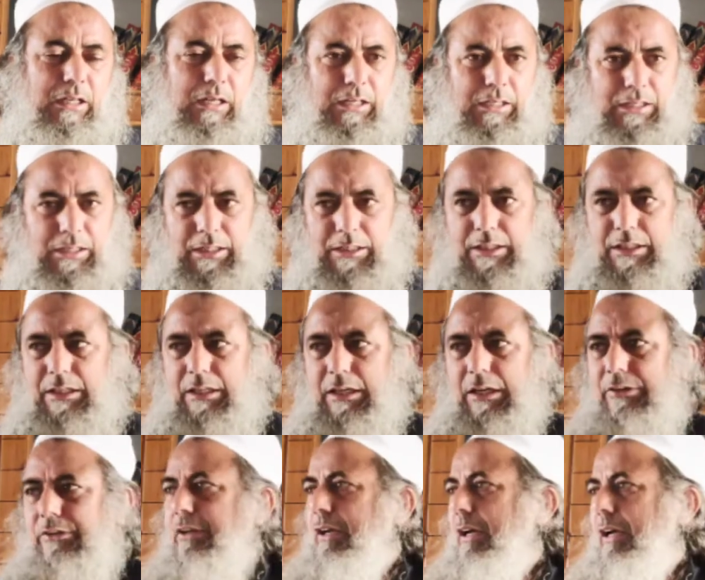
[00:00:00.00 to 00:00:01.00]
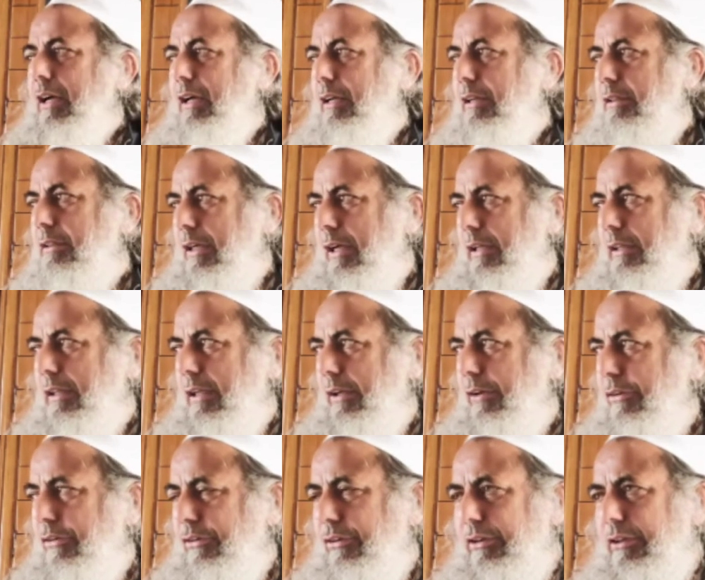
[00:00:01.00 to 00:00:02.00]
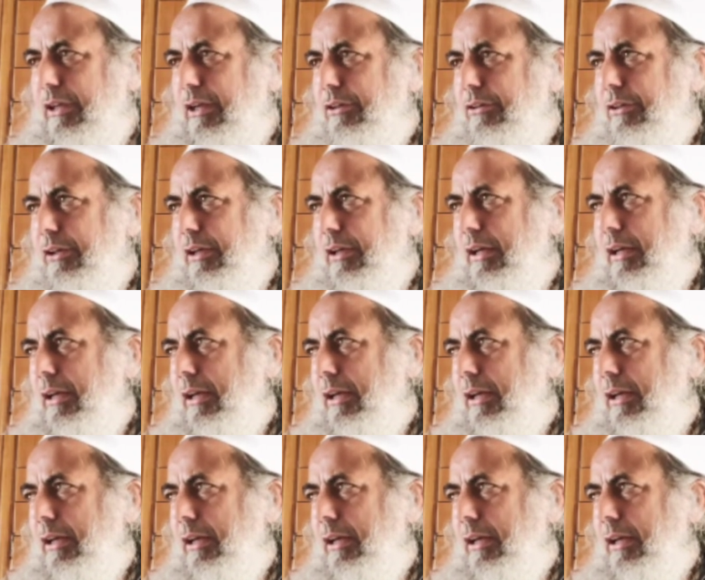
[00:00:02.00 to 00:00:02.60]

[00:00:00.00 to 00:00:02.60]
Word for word: अल्लाह की रज़ा है चाहते हैं किसी तरह से